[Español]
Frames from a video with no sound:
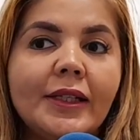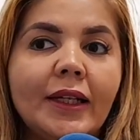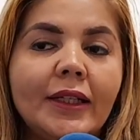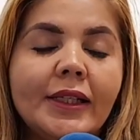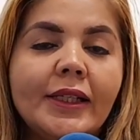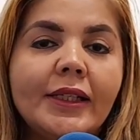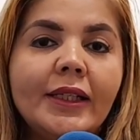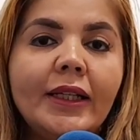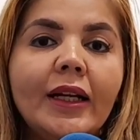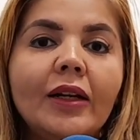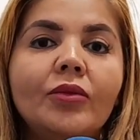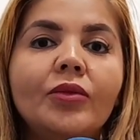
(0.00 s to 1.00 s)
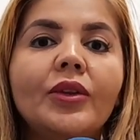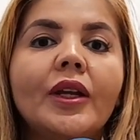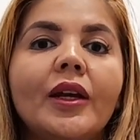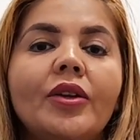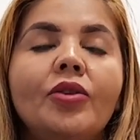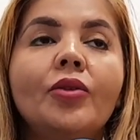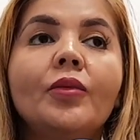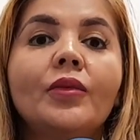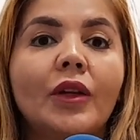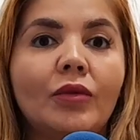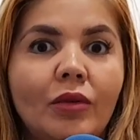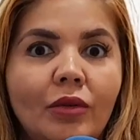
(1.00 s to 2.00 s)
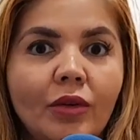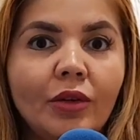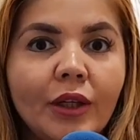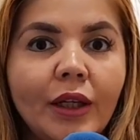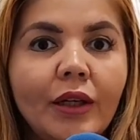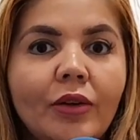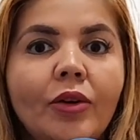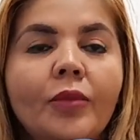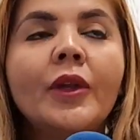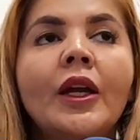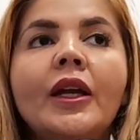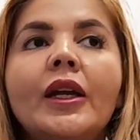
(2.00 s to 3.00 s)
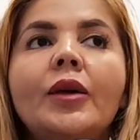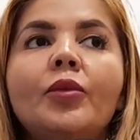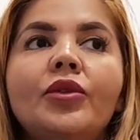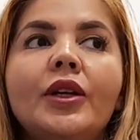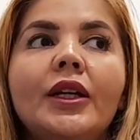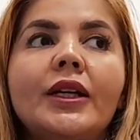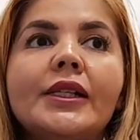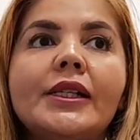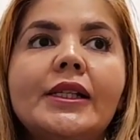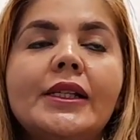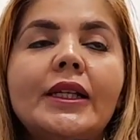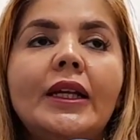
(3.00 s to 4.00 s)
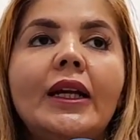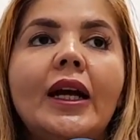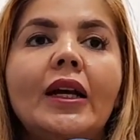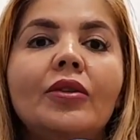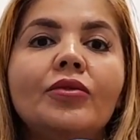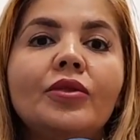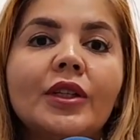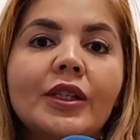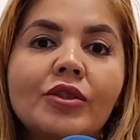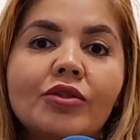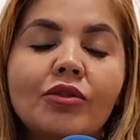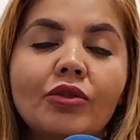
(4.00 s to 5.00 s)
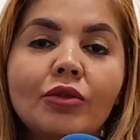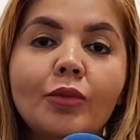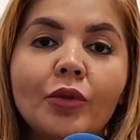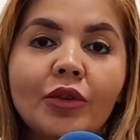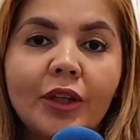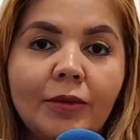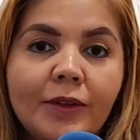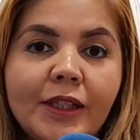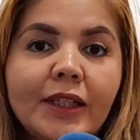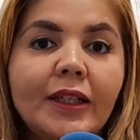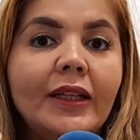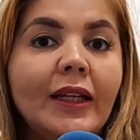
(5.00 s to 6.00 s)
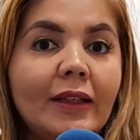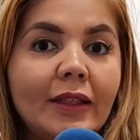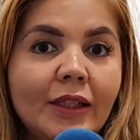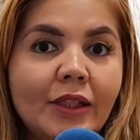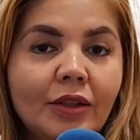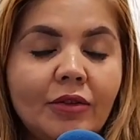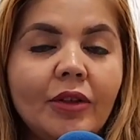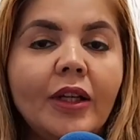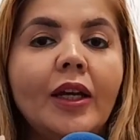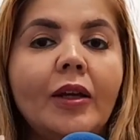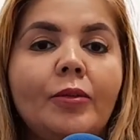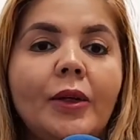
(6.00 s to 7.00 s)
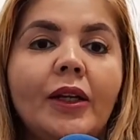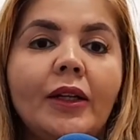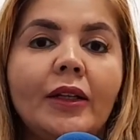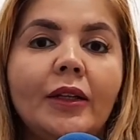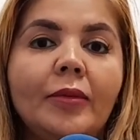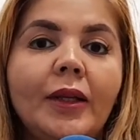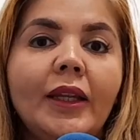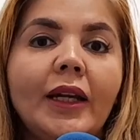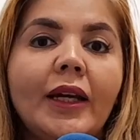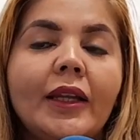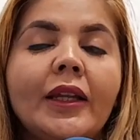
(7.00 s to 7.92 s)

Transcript: existir algún daño neurológico, que pudiera existir algún trastorno por déficit de atención e hiperactividad.